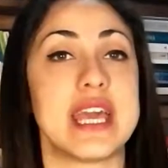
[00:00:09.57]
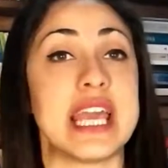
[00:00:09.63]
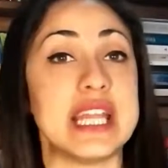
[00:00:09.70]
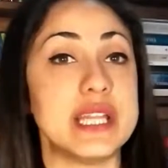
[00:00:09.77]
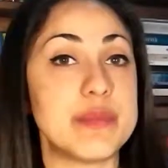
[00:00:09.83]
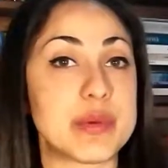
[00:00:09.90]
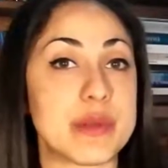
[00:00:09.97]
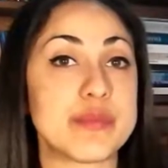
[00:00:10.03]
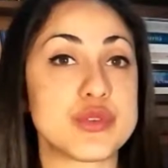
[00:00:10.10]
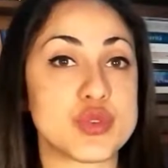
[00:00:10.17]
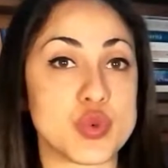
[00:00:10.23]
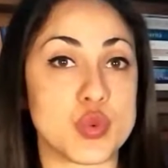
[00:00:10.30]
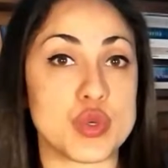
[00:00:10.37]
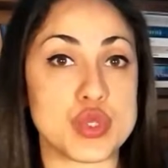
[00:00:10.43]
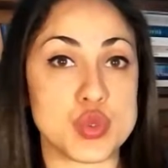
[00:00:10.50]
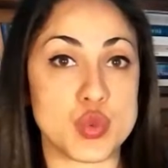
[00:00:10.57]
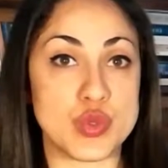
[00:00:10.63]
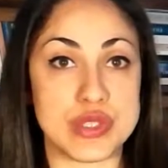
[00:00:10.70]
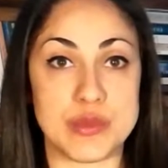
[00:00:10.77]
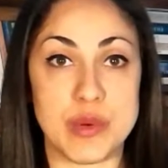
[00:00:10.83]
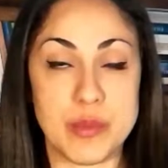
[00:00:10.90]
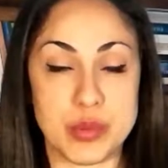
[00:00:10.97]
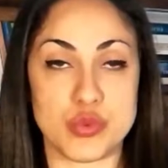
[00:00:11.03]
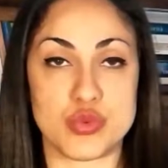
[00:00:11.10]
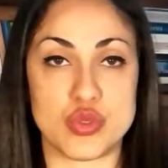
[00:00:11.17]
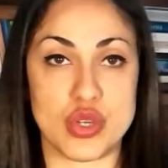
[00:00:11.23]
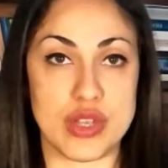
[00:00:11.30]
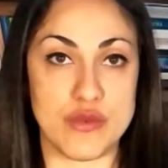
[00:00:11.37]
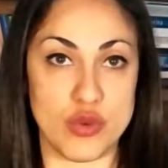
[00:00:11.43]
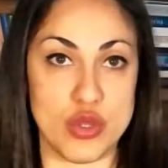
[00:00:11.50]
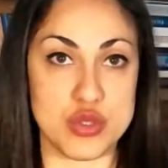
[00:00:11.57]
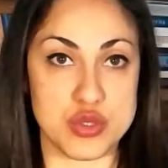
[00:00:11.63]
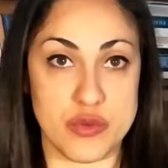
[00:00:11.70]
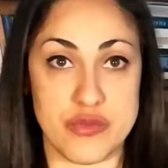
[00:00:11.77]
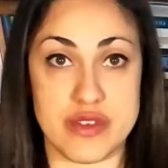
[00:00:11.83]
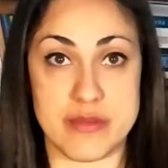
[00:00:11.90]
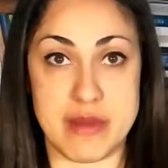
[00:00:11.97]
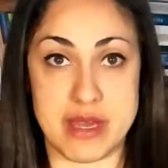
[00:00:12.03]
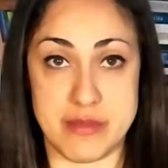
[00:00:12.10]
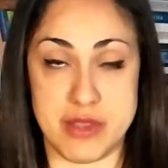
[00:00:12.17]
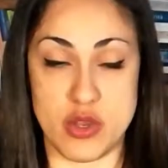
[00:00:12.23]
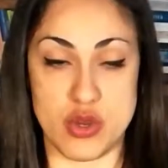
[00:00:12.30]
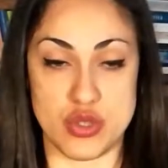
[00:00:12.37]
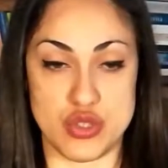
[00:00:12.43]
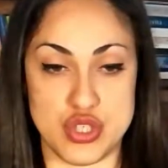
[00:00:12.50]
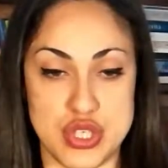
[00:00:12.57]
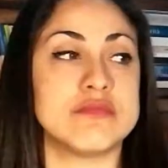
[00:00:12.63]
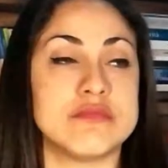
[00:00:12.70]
Ed è proprio su quest'ultimo punto che voglio soffermarmi oggi.